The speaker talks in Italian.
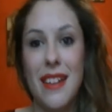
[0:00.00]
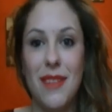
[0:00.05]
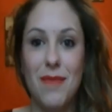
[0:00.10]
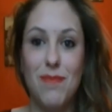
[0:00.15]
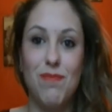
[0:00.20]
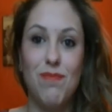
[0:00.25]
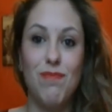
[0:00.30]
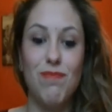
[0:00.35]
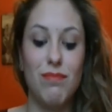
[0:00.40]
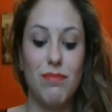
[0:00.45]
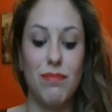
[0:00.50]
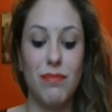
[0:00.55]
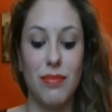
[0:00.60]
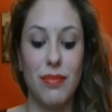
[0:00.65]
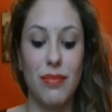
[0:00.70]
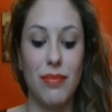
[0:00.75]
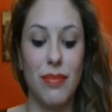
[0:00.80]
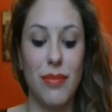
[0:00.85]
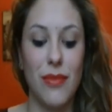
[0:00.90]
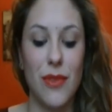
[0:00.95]
Mh,
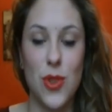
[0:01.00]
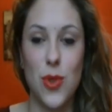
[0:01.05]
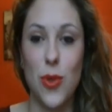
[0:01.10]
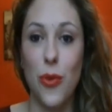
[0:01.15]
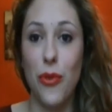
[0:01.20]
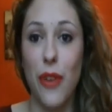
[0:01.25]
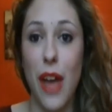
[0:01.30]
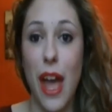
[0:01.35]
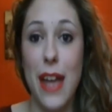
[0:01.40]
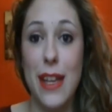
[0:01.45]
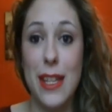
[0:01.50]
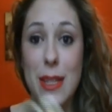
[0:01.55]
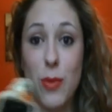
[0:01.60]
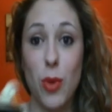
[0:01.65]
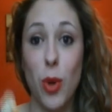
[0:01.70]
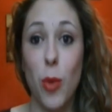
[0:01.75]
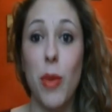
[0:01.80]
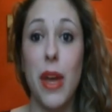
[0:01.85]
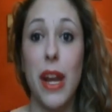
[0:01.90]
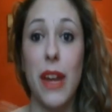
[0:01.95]
mm, su
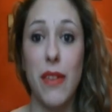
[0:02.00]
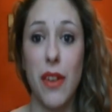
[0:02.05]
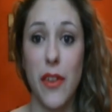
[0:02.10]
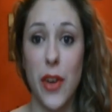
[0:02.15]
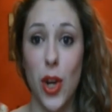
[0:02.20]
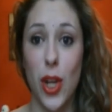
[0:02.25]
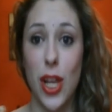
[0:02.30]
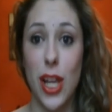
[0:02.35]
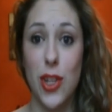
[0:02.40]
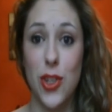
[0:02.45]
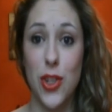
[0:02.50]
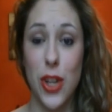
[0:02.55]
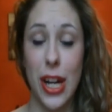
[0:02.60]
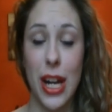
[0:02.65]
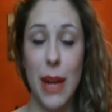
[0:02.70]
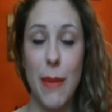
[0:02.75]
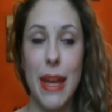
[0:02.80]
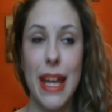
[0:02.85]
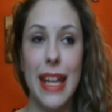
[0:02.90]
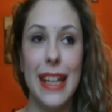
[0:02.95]
Facebook mi arrivavano gli
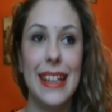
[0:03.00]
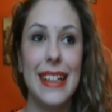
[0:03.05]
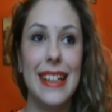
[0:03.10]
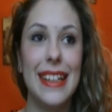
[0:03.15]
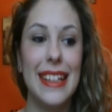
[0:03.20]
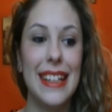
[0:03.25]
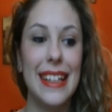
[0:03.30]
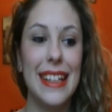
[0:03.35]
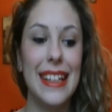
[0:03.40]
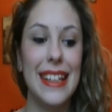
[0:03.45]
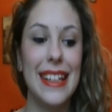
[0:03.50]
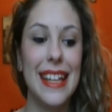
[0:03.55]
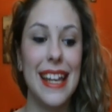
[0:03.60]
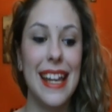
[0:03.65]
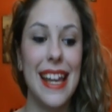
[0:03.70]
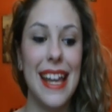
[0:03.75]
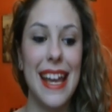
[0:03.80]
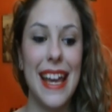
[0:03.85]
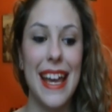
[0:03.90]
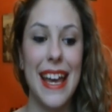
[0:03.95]
aggiornamenti
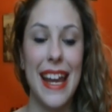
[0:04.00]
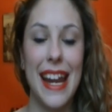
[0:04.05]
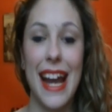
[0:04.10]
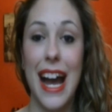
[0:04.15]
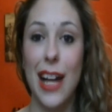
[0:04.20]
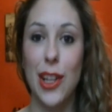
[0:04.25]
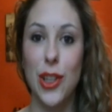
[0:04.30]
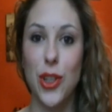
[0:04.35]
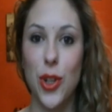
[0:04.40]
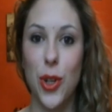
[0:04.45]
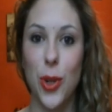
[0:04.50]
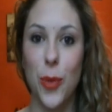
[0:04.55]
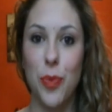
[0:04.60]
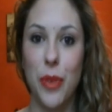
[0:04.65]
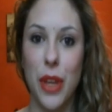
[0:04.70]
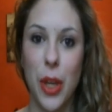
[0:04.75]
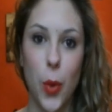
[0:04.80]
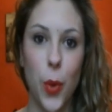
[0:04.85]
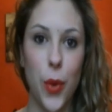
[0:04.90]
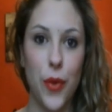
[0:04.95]
delle radio
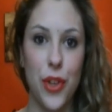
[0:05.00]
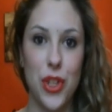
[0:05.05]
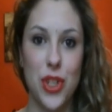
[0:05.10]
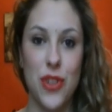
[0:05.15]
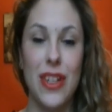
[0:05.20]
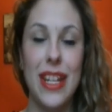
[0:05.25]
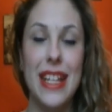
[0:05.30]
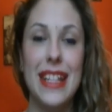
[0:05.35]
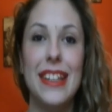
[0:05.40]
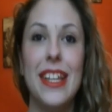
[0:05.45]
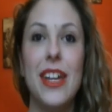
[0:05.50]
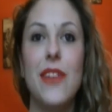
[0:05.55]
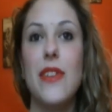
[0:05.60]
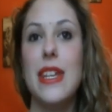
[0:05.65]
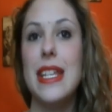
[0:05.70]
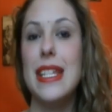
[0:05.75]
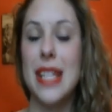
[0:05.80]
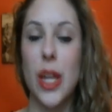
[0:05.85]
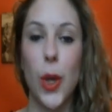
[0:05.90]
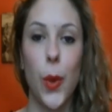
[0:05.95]
in cui faceva le
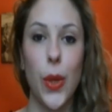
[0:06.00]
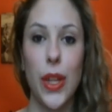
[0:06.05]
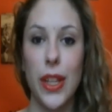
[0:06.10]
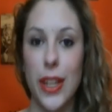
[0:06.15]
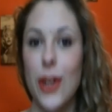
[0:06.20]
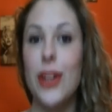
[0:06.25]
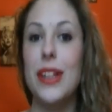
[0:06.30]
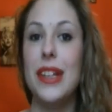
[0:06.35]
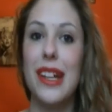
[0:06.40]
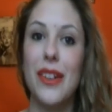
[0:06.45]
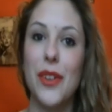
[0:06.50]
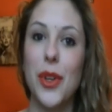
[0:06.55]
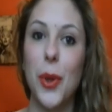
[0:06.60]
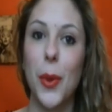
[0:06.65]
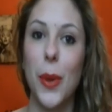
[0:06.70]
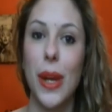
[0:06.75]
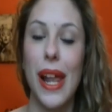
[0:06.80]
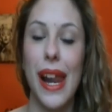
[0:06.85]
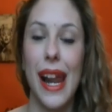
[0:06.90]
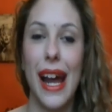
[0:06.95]
interviste, quindi io andavo in
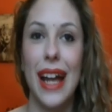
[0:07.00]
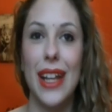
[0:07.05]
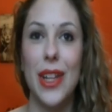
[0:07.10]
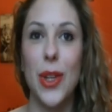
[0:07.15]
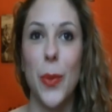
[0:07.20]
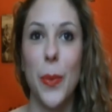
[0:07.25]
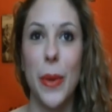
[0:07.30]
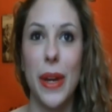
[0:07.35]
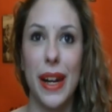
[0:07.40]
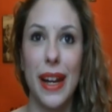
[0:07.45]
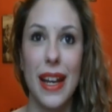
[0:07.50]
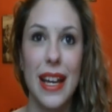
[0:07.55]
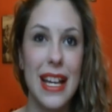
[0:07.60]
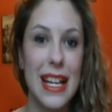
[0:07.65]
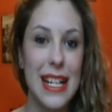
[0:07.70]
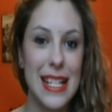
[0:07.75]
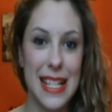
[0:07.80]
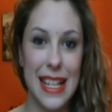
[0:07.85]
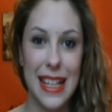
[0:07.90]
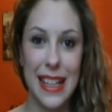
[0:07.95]
quella radio per
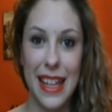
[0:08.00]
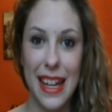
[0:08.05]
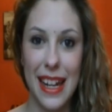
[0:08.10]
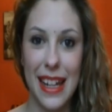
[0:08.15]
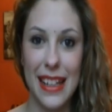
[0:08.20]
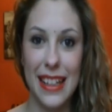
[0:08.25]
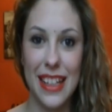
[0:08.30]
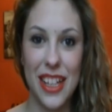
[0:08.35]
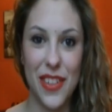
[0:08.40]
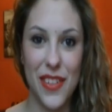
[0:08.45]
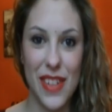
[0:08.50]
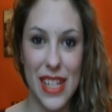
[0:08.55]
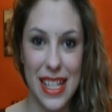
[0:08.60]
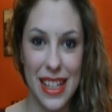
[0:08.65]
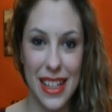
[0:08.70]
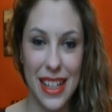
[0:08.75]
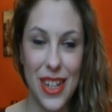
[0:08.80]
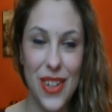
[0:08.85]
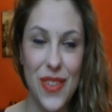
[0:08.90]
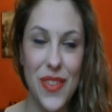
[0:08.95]
sentire
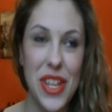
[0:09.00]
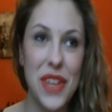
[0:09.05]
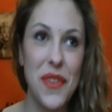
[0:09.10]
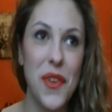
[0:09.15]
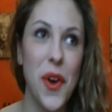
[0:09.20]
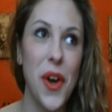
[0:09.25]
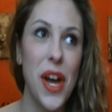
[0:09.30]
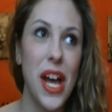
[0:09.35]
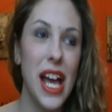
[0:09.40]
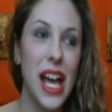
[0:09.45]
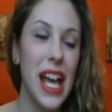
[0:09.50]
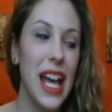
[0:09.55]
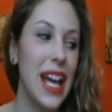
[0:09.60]
l'intervista dal vivo.